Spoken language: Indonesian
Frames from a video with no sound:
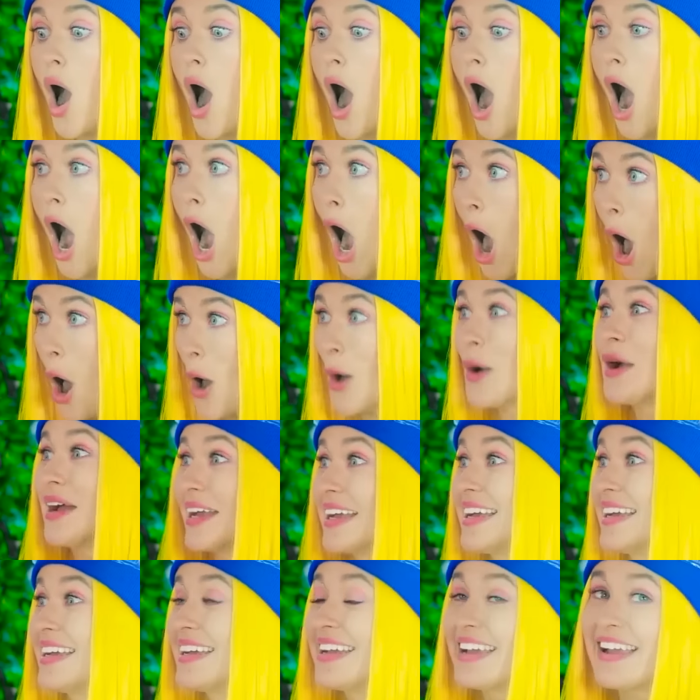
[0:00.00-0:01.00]
Wow,
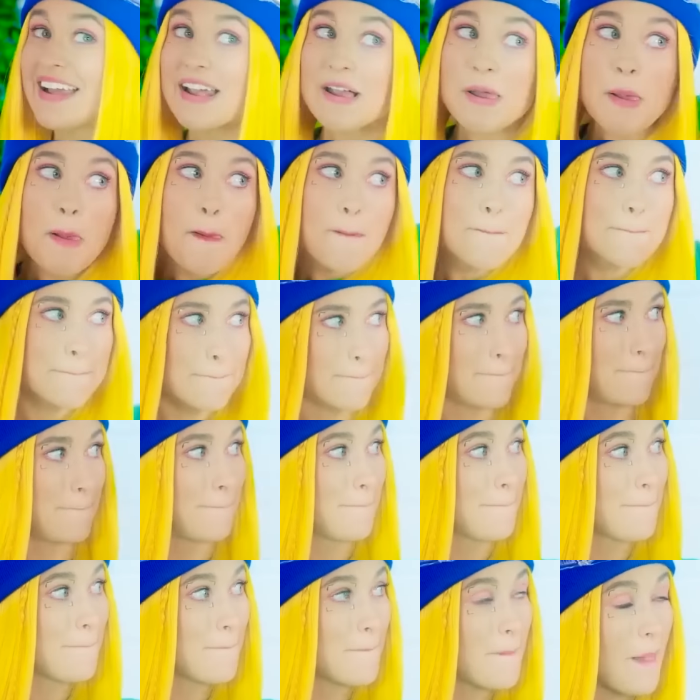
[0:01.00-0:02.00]
keren banget.
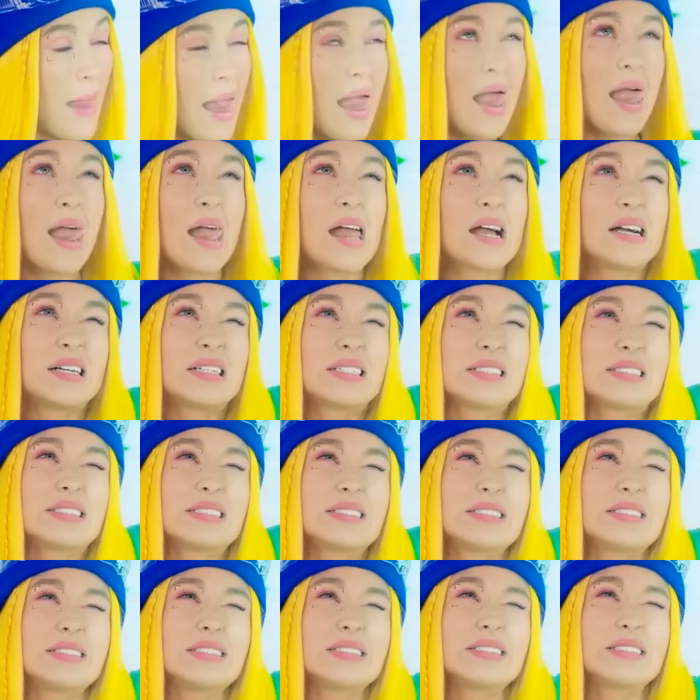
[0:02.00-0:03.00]
Aku juga mau dong.